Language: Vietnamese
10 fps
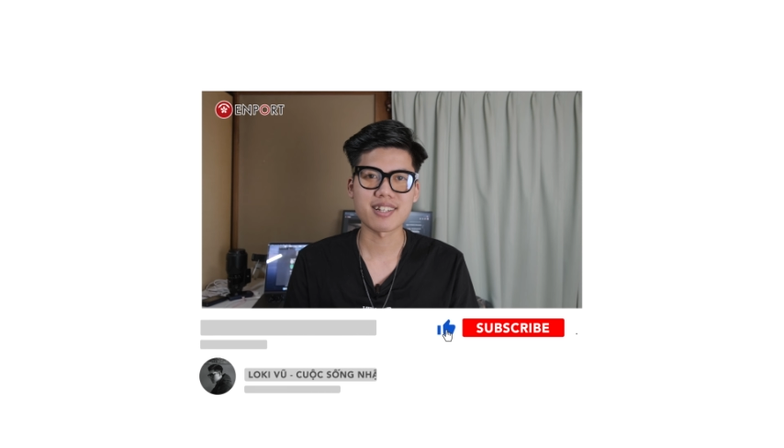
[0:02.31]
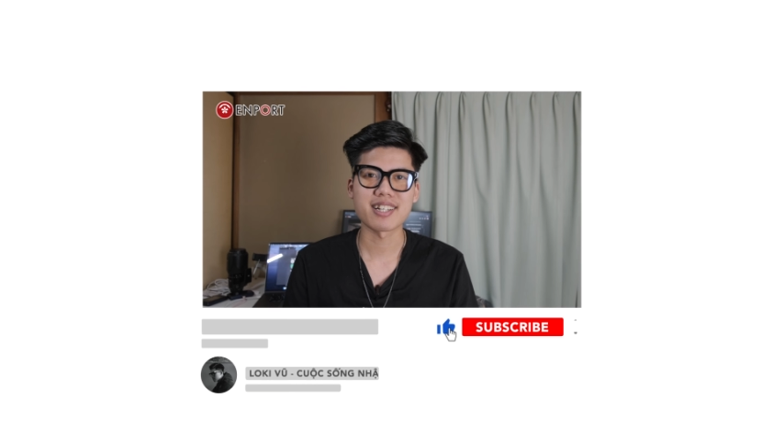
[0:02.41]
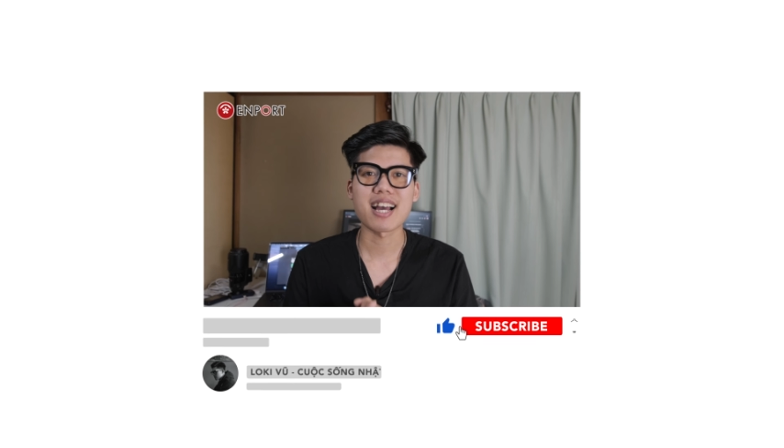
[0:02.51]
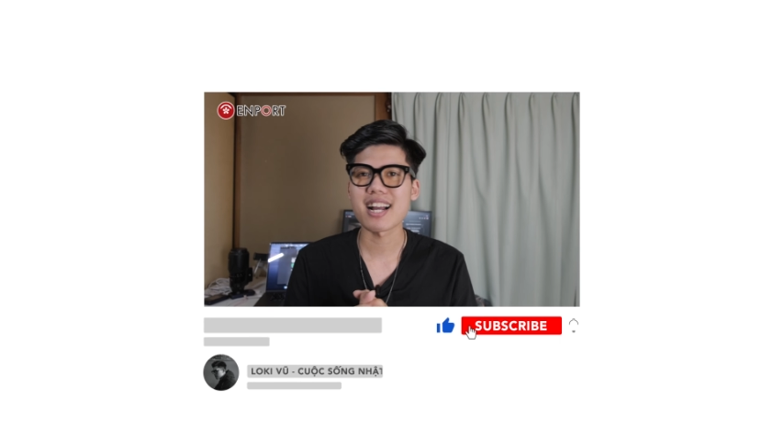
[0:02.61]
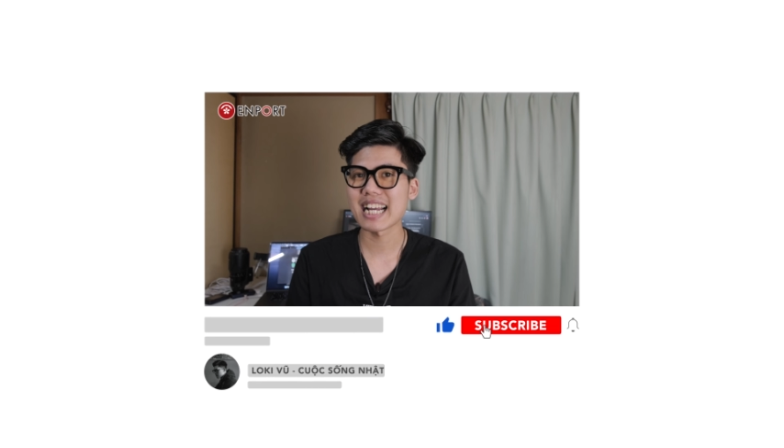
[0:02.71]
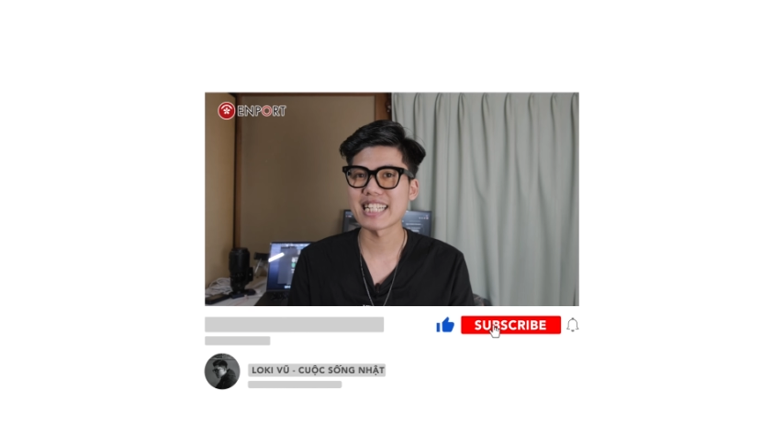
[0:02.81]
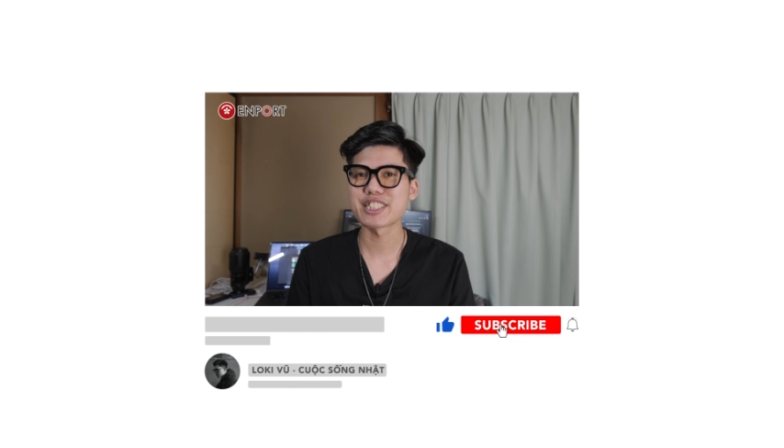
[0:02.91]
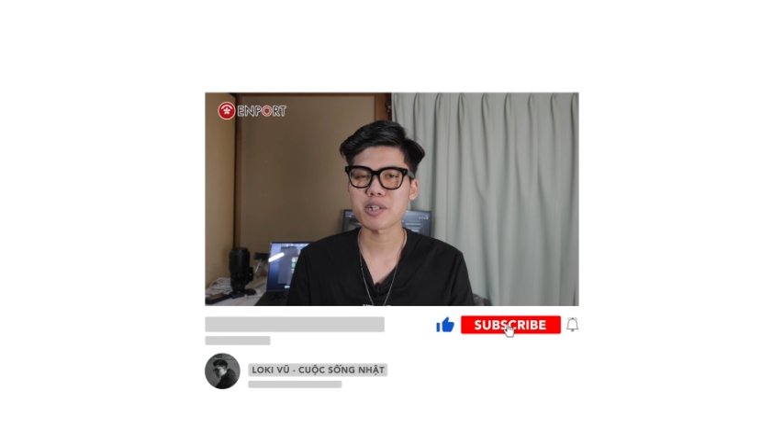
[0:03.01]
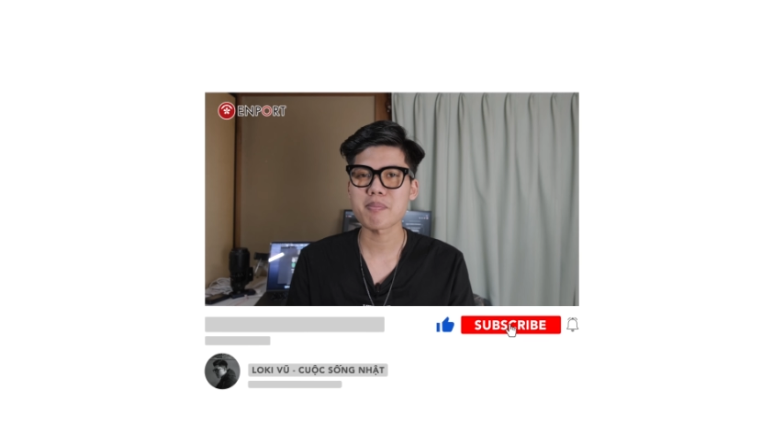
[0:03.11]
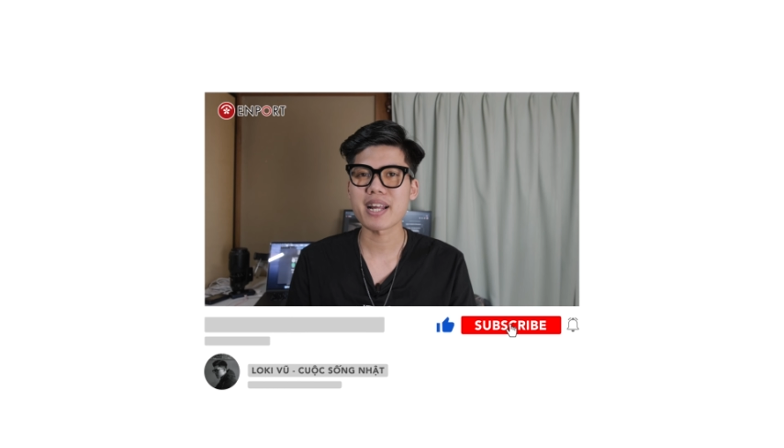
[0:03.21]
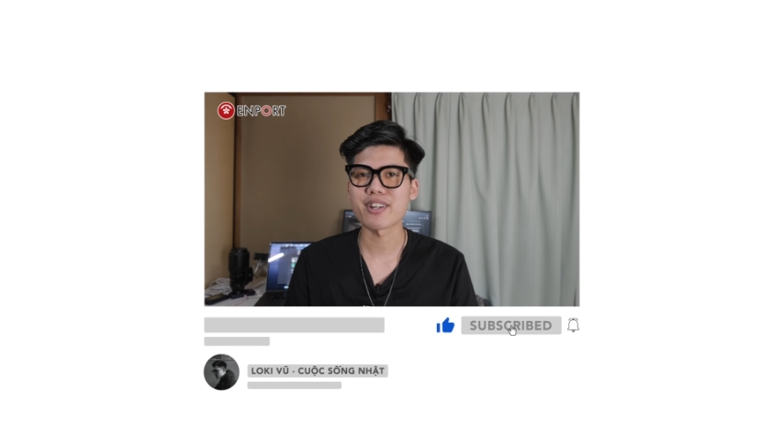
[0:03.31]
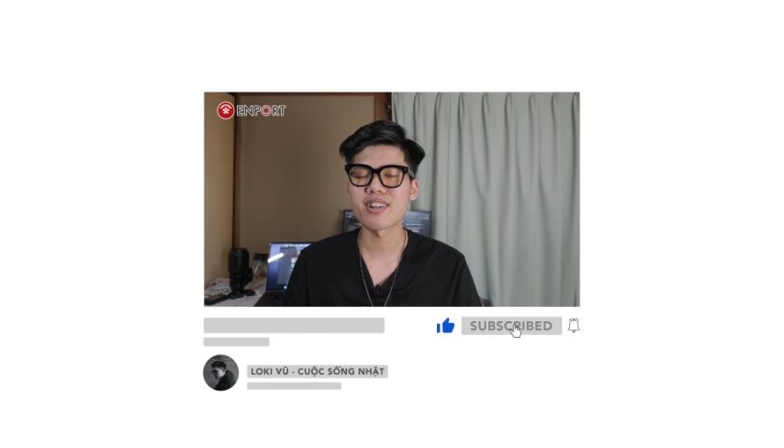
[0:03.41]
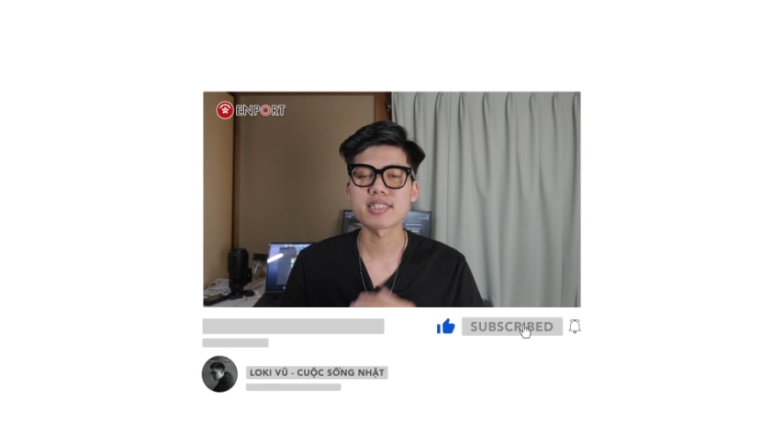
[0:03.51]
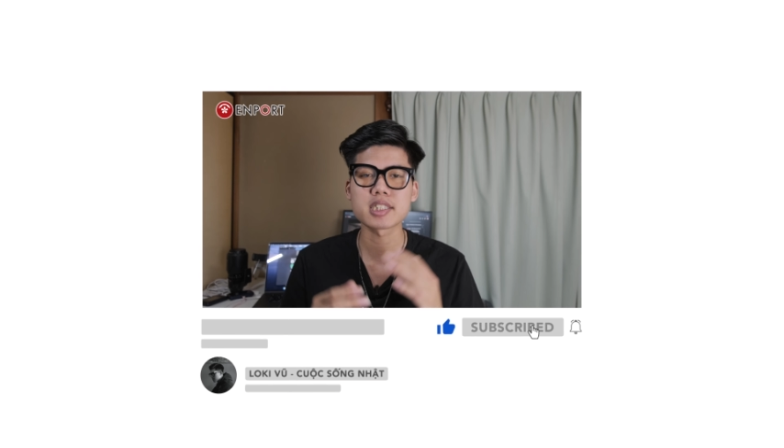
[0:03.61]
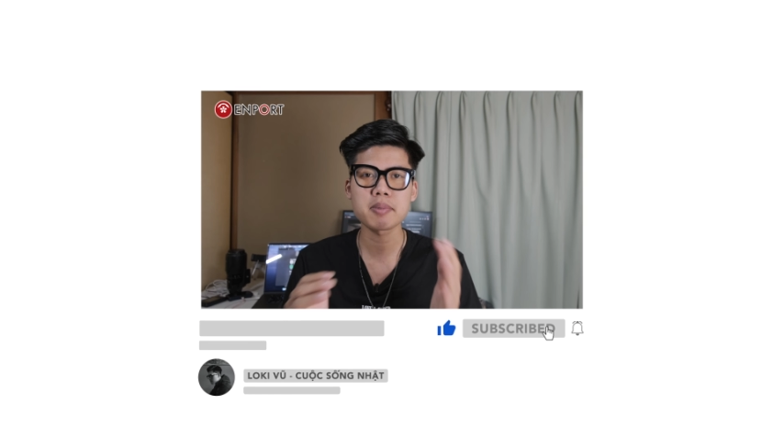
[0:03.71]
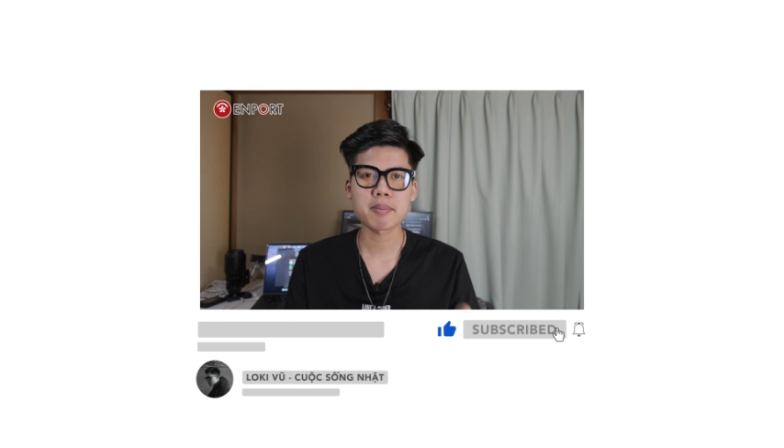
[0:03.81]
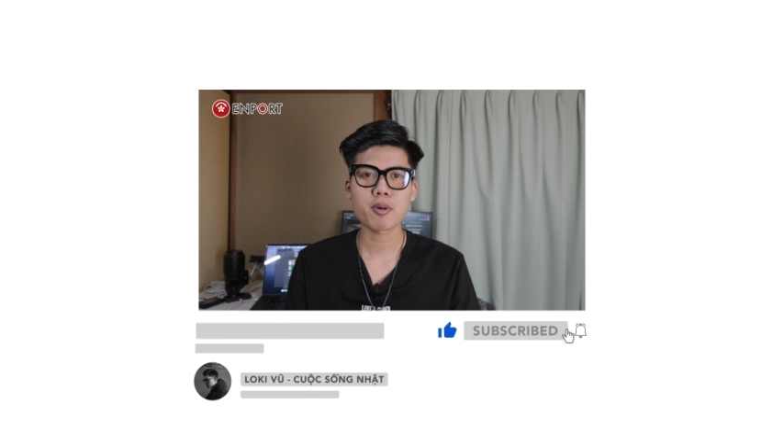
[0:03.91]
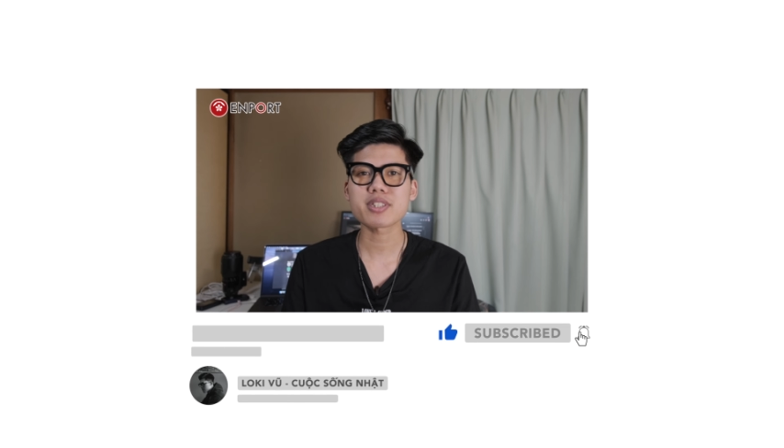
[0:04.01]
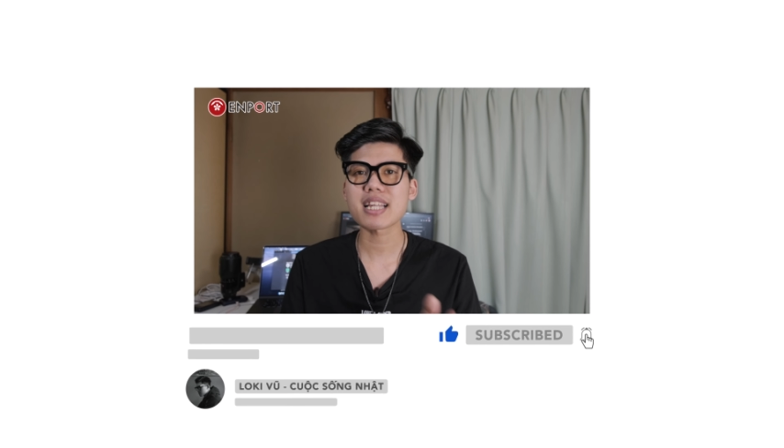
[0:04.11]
lời hàng ngày cho các bạn đó là Simenbot